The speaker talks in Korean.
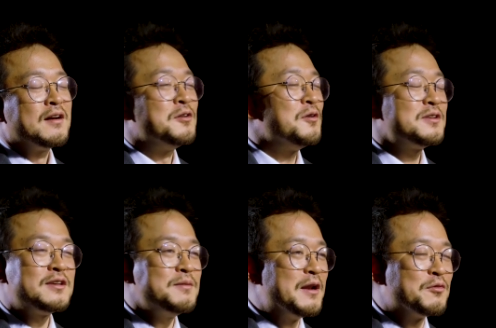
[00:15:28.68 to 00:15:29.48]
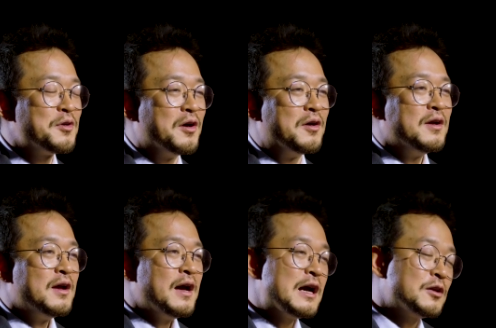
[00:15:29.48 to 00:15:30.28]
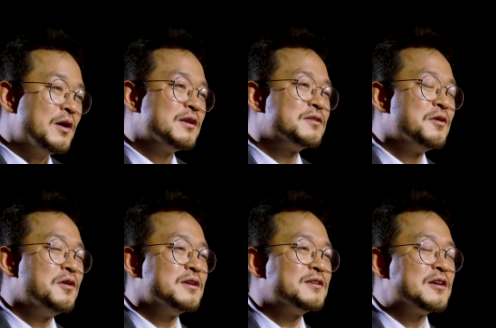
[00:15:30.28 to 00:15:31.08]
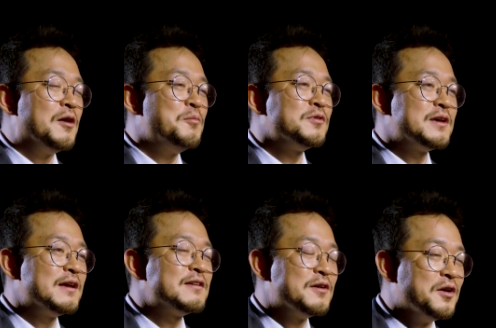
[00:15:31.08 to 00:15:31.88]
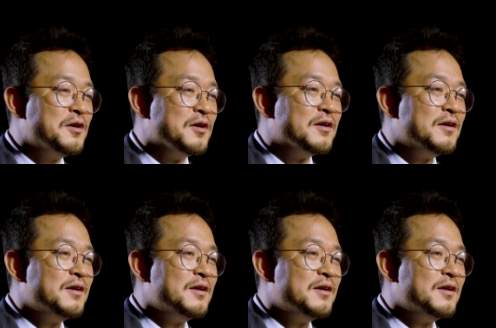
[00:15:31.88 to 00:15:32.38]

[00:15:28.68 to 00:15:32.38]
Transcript: 그런 거 찾지 말고요. 학교 안에서 그냥 자원봉사 하세요.